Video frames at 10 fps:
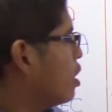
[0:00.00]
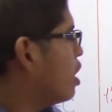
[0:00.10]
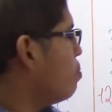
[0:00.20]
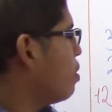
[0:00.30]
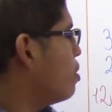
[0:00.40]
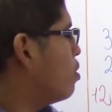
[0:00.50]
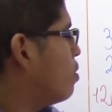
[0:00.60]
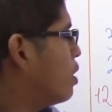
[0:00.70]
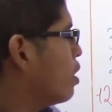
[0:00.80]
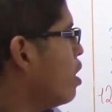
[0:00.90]
En el primero, a
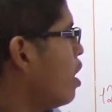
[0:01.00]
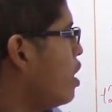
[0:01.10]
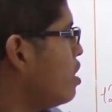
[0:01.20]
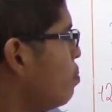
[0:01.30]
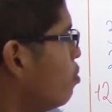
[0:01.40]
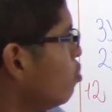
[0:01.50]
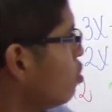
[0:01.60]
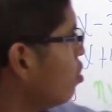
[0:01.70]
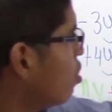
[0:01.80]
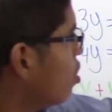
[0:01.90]
ver. n por
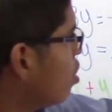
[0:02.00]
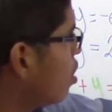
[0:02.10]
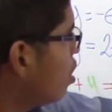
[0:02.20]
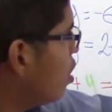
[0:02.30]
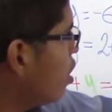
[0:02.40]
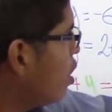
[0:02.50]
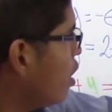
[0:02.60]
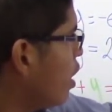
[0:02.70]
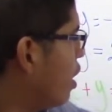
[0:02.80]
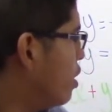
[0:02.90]
1,
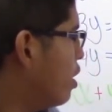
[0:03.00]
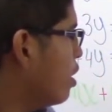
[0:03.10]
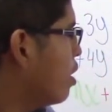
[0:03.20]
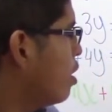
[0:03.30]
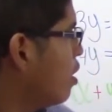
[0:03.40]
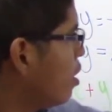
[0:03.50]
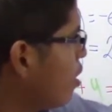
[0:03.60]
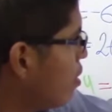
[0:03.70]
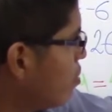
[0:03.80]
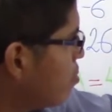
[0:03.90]
n
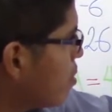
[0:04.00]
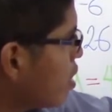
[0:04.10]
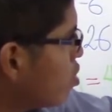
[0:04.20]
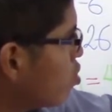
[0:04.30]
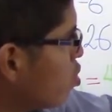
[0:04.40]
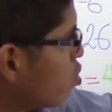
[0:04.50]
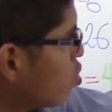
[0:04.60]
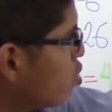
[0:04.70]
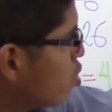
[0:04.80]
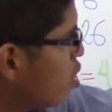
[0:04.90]
más
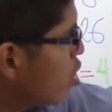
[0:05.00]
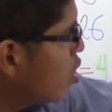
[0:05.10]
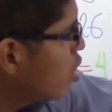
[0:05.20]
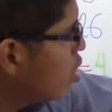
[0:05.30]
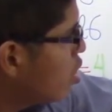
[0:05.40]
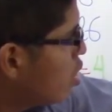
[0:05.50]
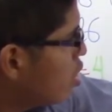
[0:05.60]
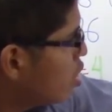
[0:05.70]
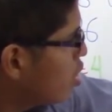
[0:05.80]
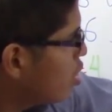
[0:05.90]
2
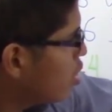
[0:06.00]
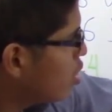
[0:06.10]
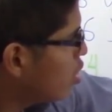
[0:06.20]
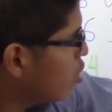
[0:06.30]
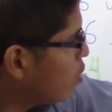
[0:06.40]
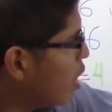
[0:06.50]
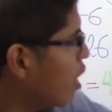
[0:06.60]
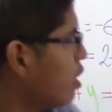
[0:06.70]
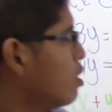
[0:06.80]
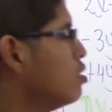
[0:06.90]
igual
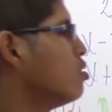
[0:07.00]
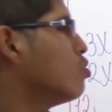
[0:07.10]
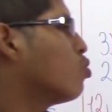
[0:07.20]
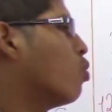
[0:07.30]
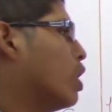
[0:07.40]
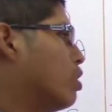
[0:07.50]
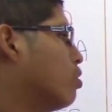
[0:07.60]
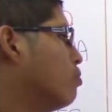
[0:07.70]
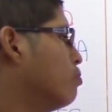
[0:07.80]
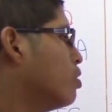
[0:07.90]
a 4.
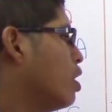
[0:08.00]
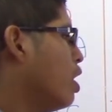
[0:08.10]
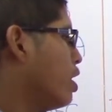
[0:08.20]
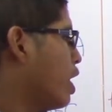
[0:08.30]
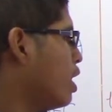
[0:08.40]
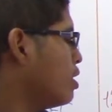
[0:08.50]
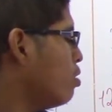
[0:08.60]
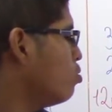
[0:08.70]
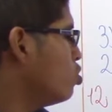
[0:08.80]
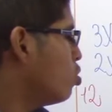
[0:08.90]
Y en el
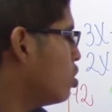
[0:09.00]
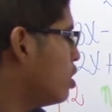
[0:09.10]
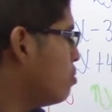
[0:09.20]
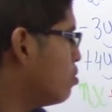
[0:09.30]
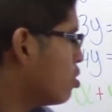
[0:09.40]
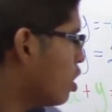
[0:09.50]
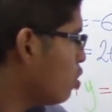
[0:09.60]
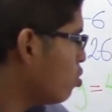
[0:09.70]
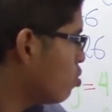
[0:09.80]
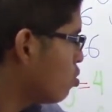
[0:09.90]
segundo tenemos que
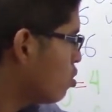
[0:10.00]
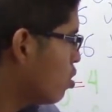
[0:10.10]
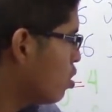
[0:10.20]
2